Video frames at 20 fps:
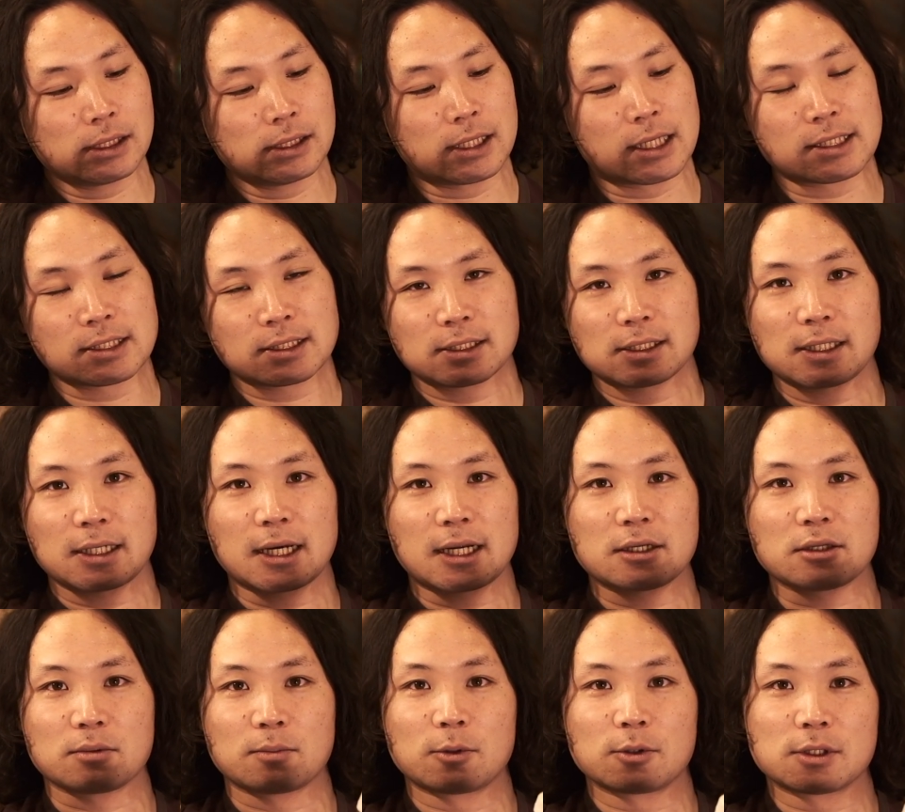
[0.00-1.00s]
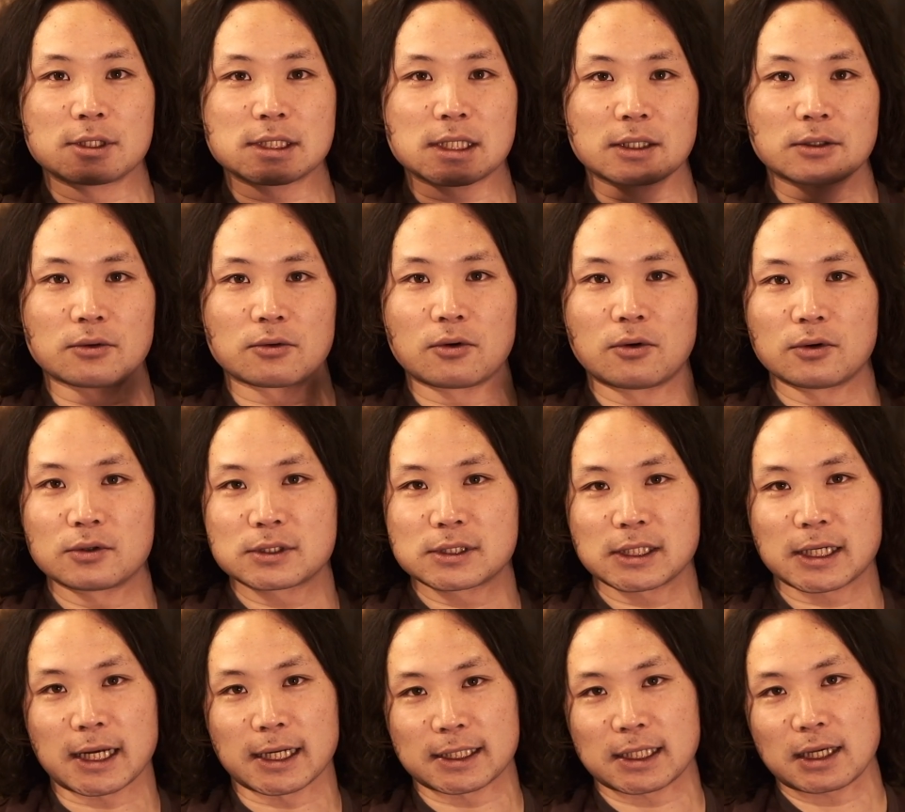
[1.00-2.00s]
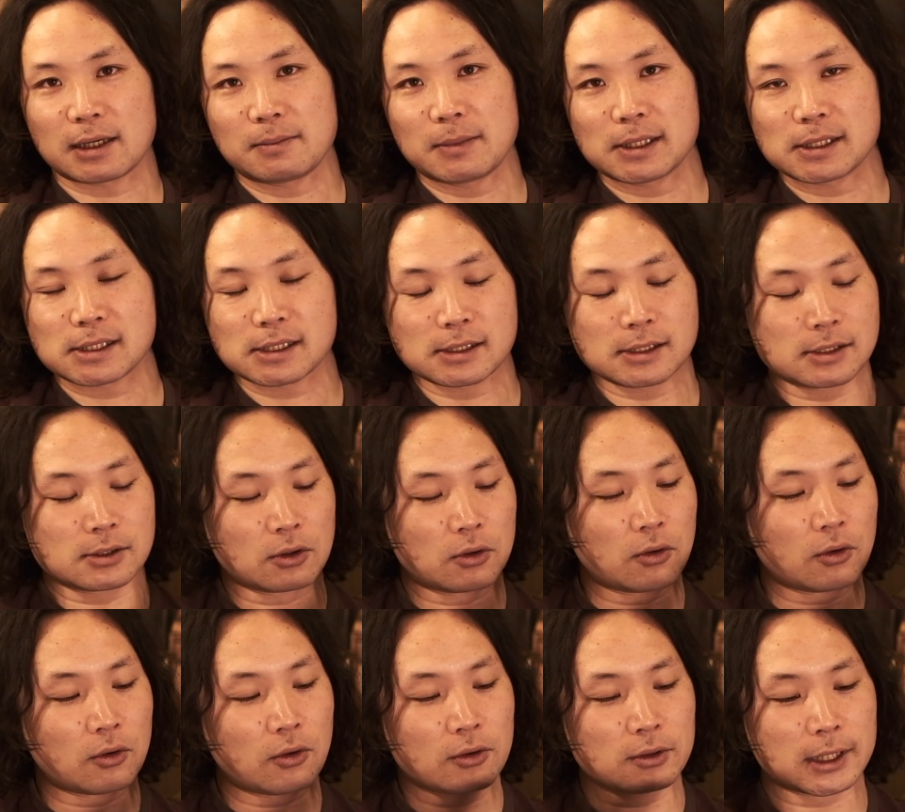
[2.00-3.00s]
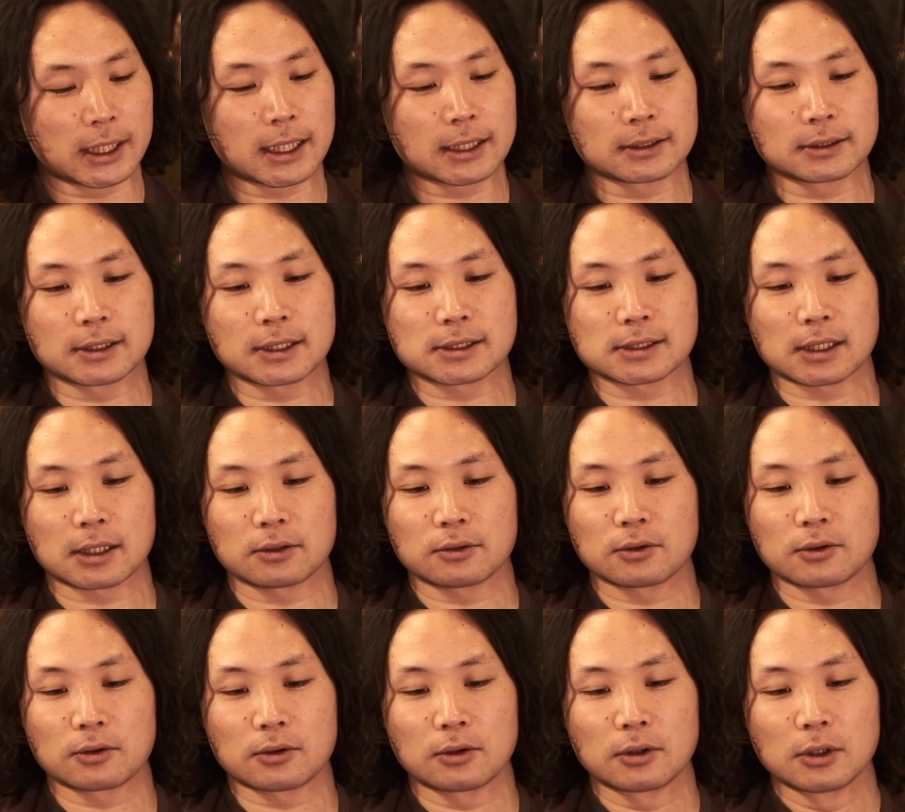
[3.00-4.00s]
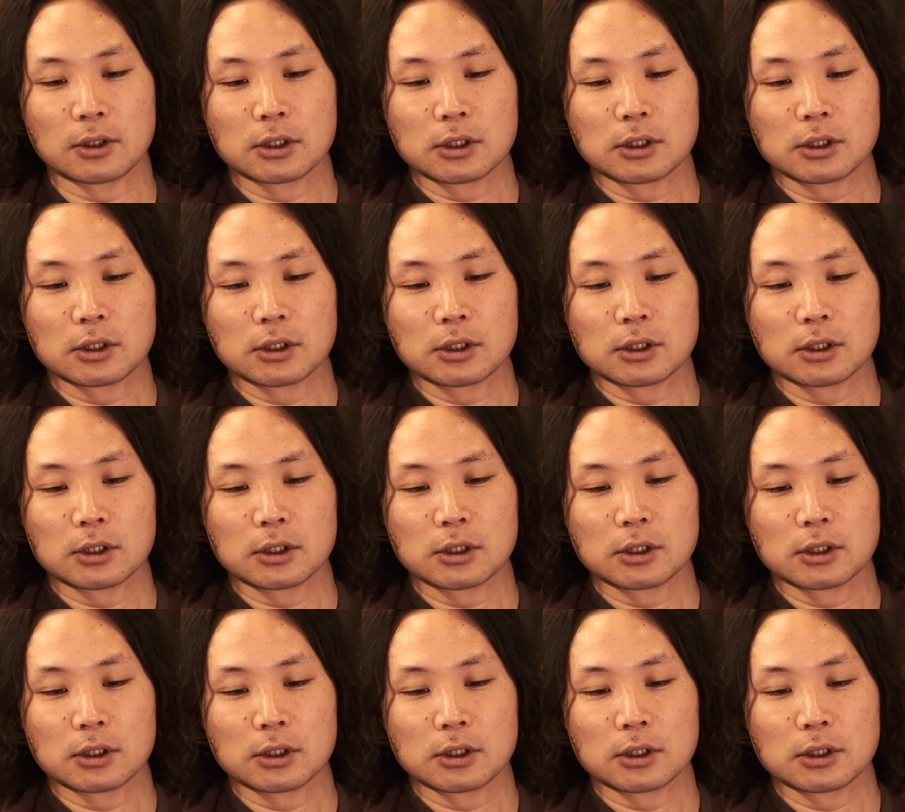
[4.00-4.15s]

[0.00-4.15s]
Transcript: 軟水があると思うんですけど、硬水硬い水の方なんですけど、